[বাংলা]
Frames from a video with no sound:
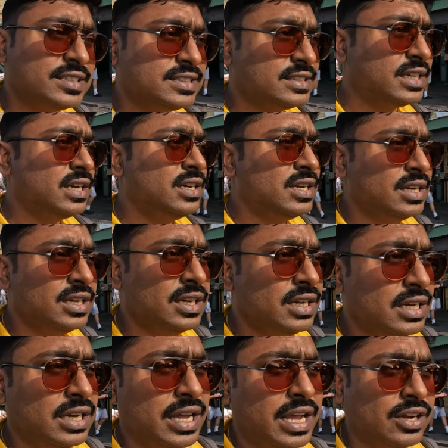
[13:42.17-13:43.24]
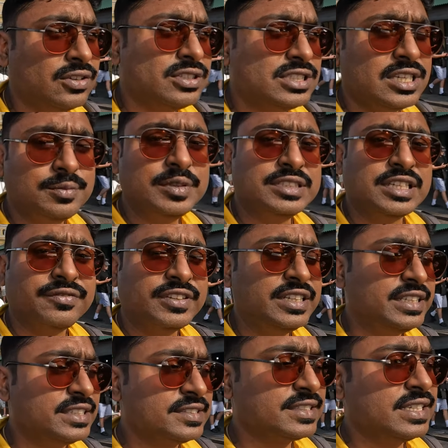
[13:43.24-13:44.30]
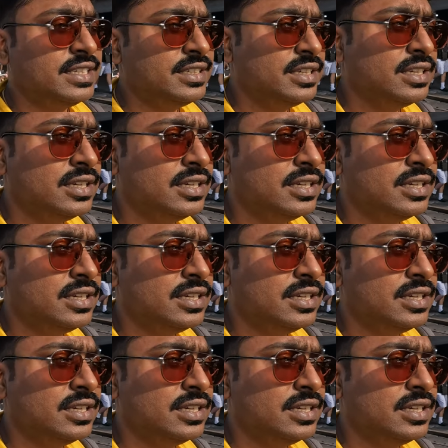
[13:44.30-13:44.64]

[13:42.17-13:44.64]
রাস্তা এক হচ্ছে আপনি সাফান টাস্কিন